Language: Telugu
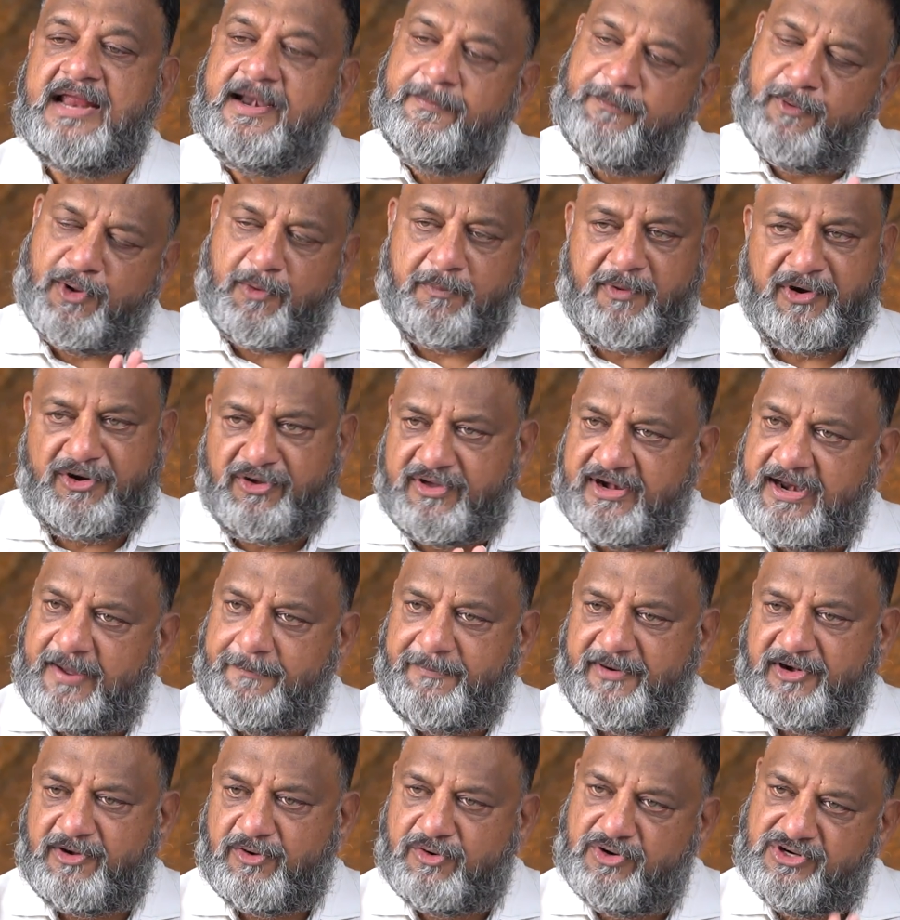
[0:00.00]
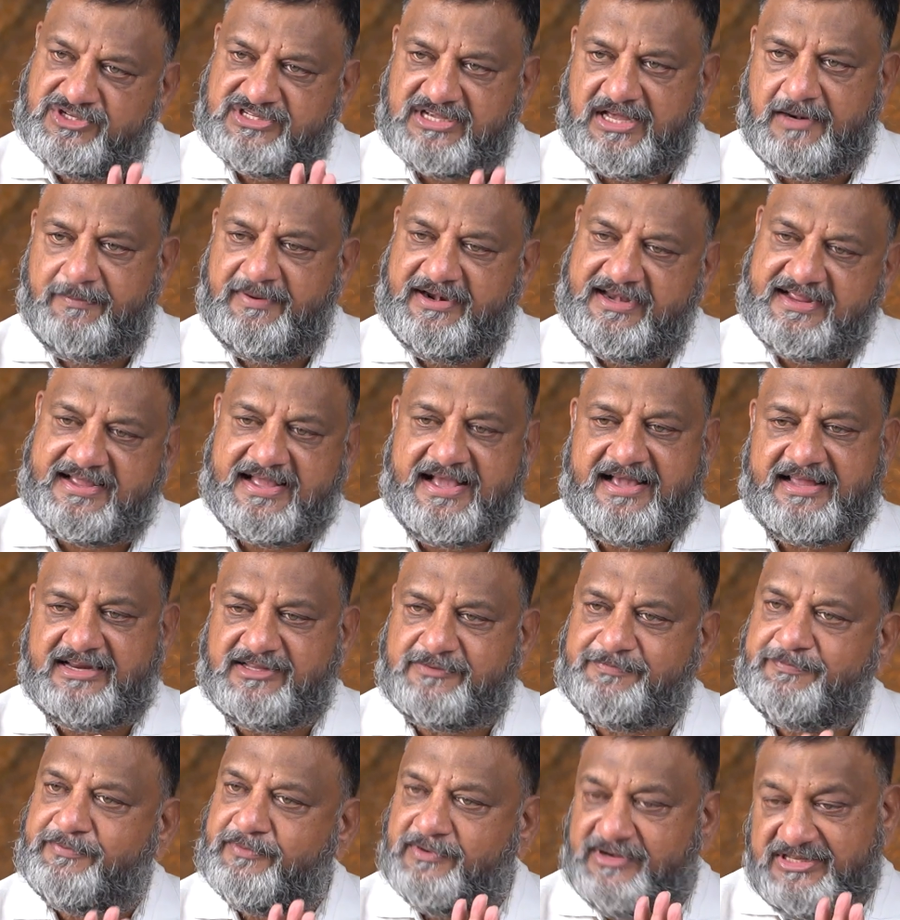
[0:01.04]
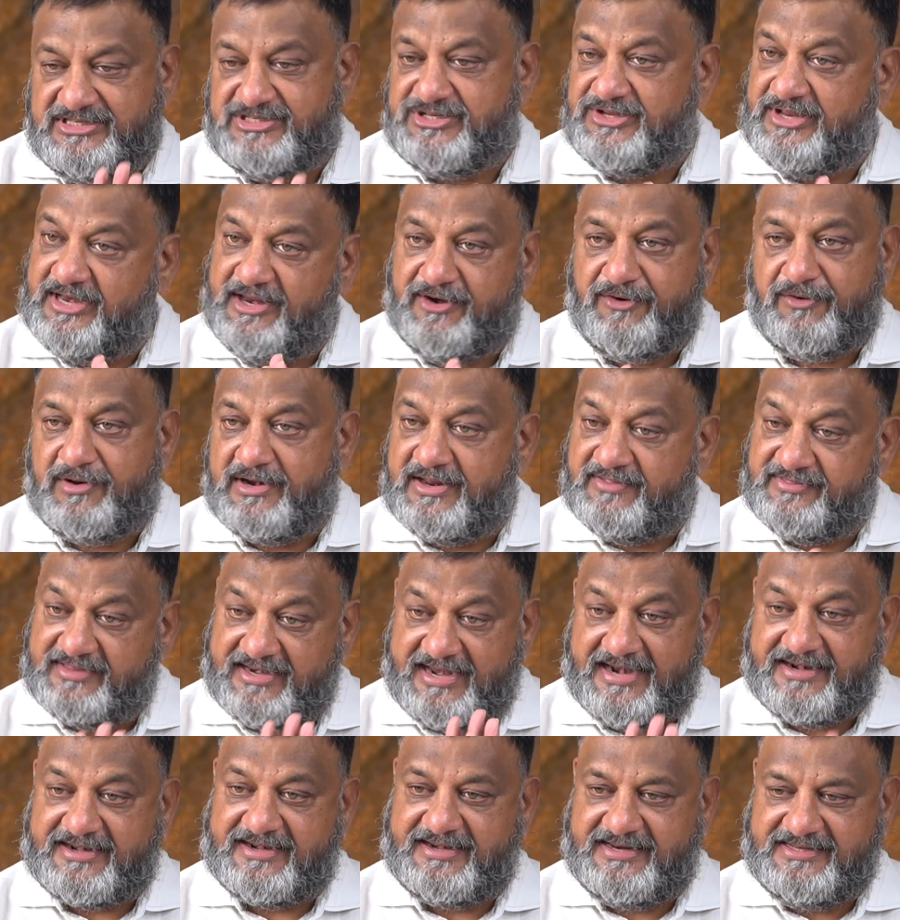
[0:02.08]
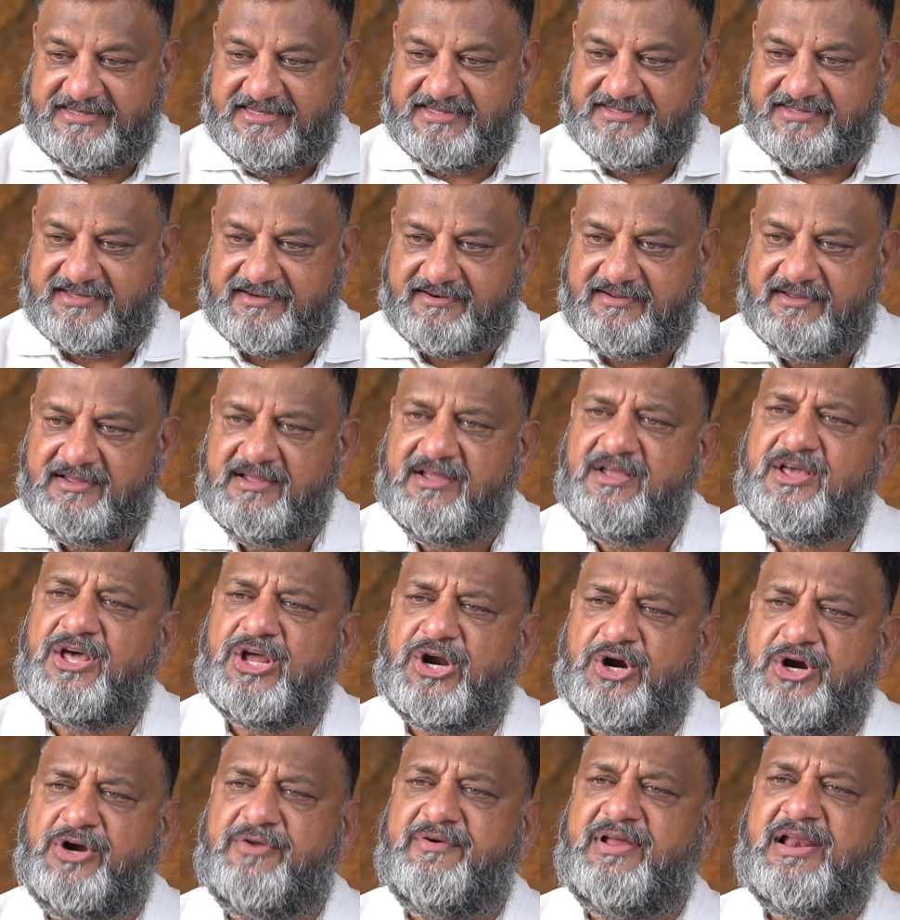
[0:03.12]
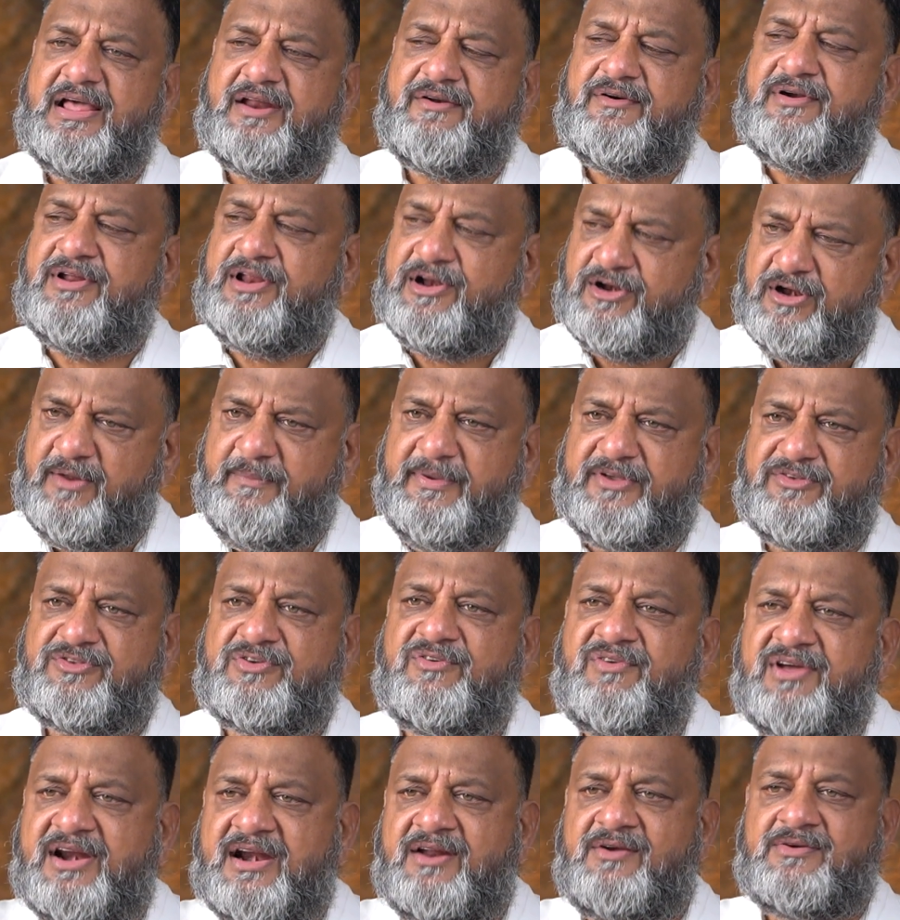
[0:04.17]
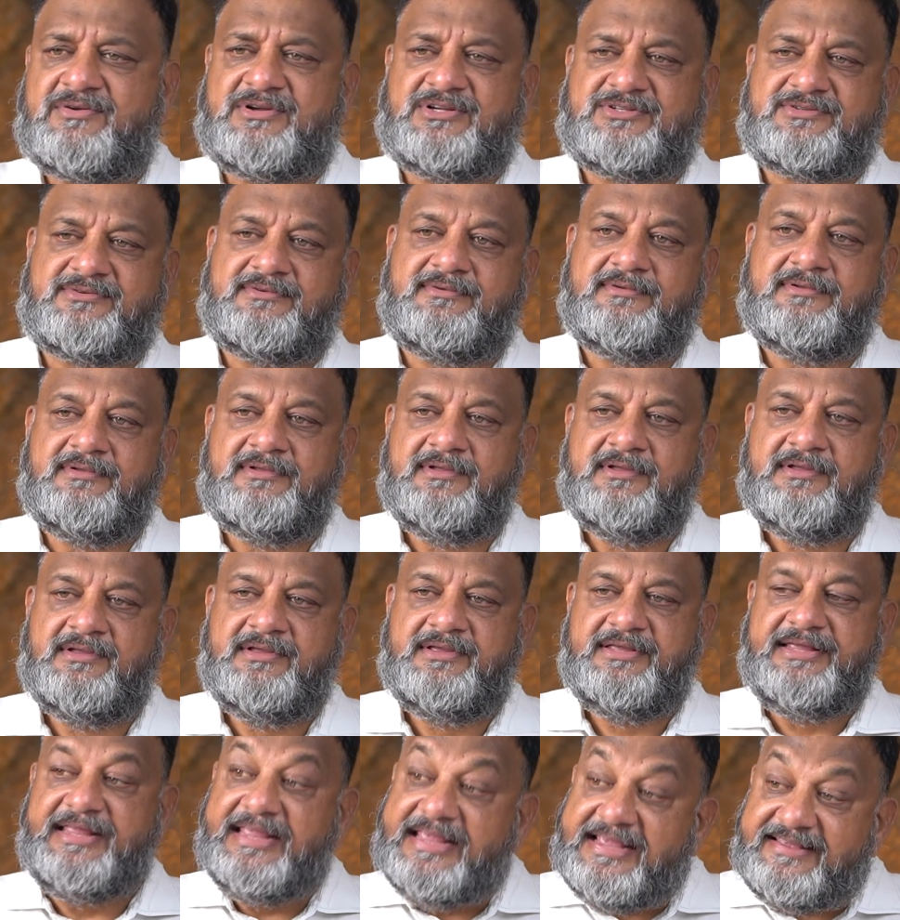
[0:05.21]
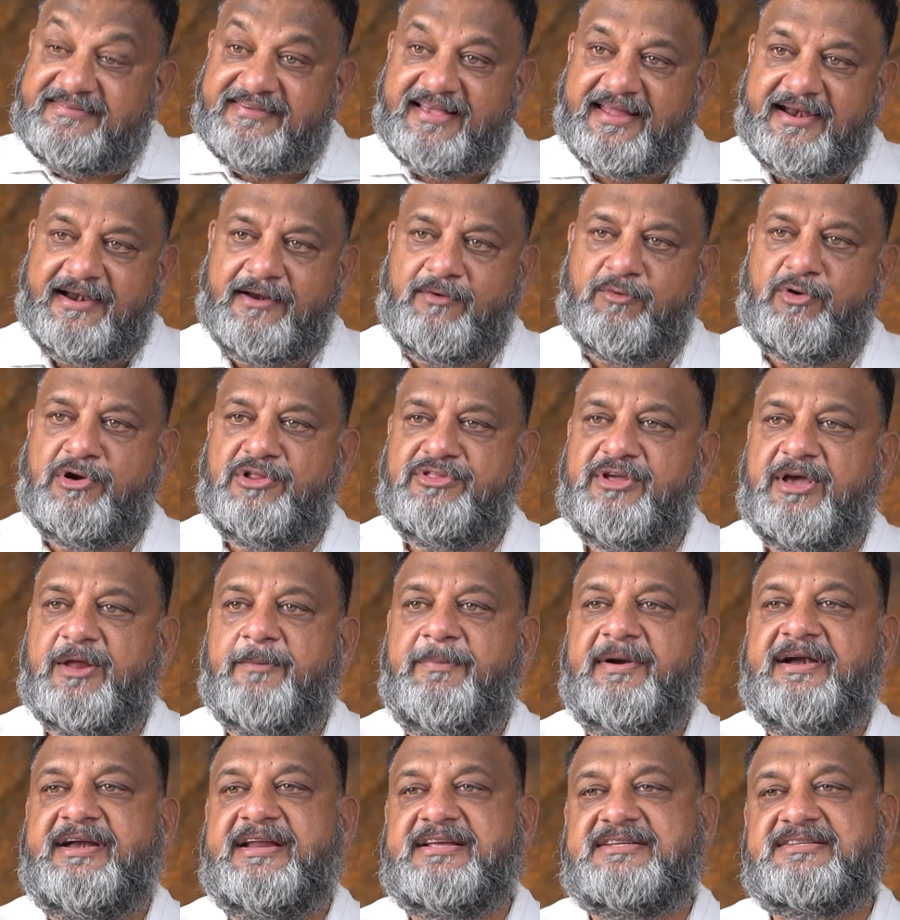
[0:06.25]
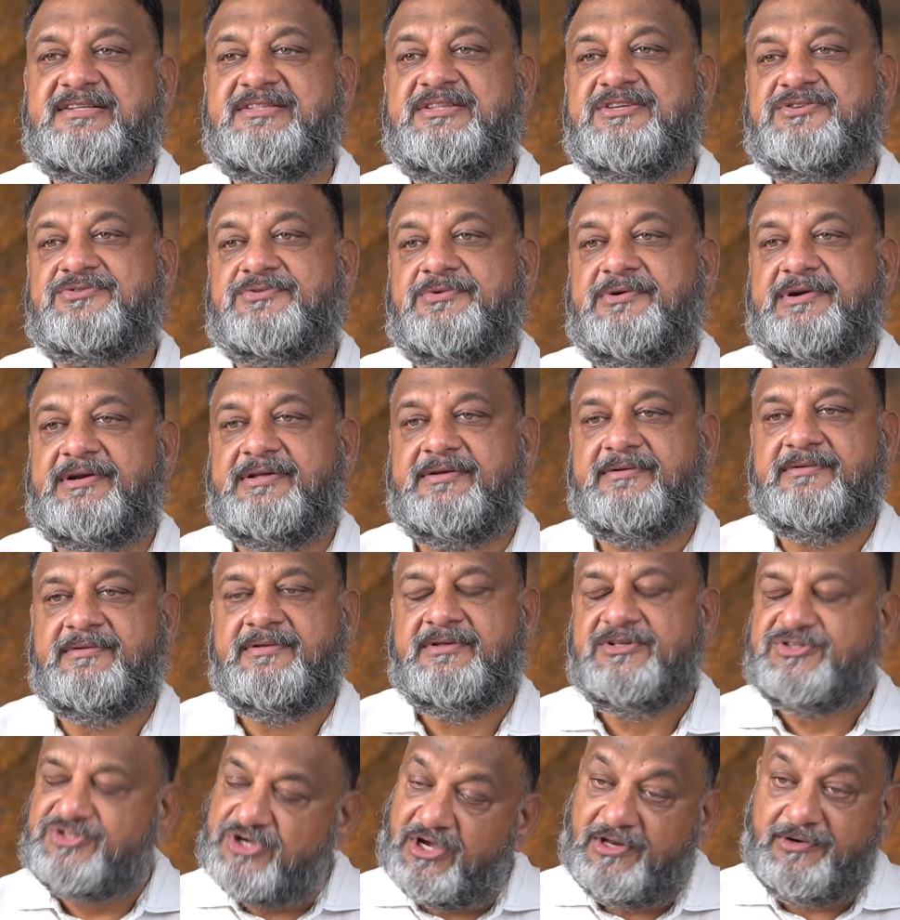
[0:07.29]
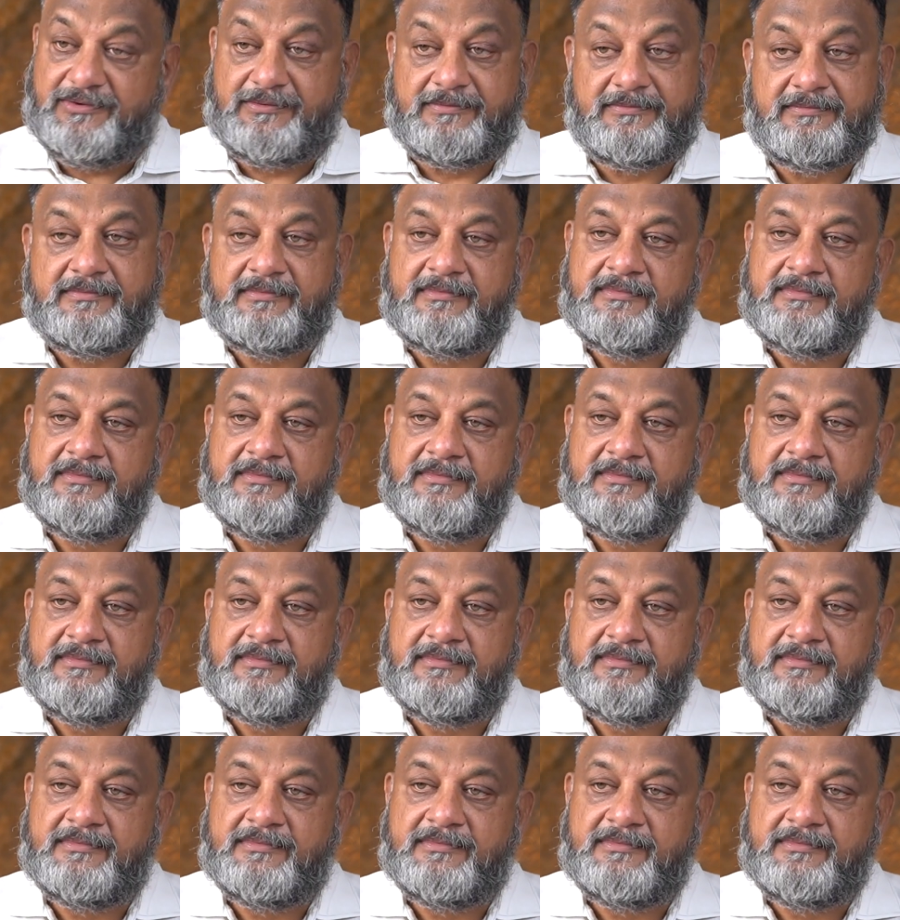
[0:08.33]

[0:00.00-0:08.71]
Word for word: అండ్ పొరపాటు గ్రహపాటు రెండుసార్లు బట్టి కాంగ్రెస్ నుంచి వెళ్ళిన వాళ్ళందరినీ ఎంటర్టైన్ చేశారు రెండు వేల అరవై నాలుగులో మీకు సువర్ణ అవకాశం ఈసారైనా ఒళ్ళు దగ్గర పెట్టి డెసిషన్ తీసుకోండి చాలు